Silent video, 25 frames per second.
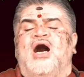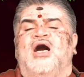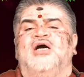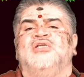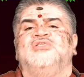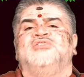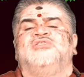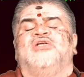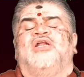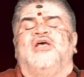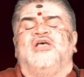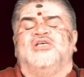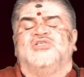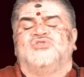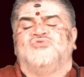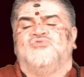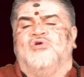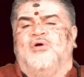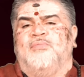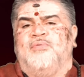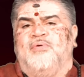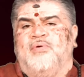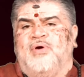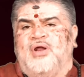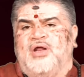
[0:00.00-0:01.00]
ఆంజనేయ
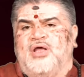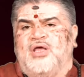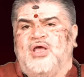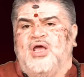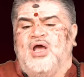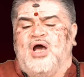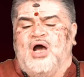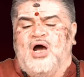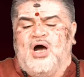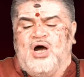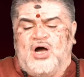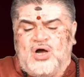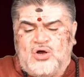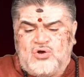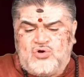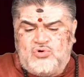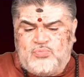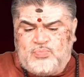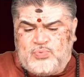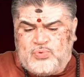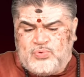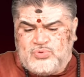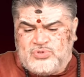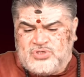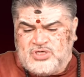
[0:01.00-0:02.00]
స్వామి వారికి ఆకు
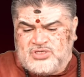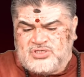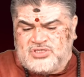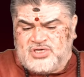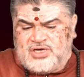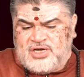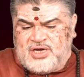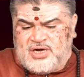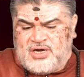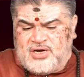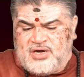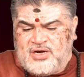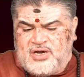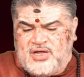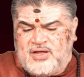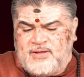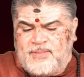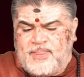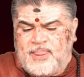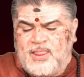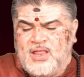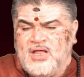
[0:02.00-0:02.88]
పూజ చేయండి